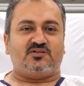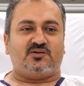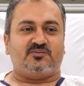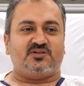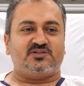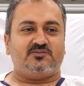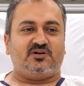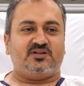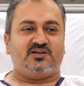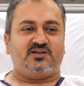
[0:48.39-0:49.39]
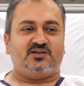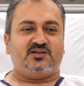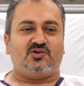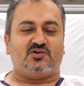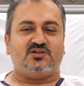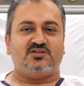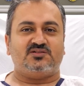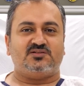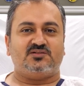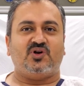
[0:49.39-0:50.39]
सबसे अच्छी बात है कि
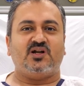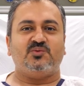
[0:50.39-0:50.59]
डॉक्टर्स पूरा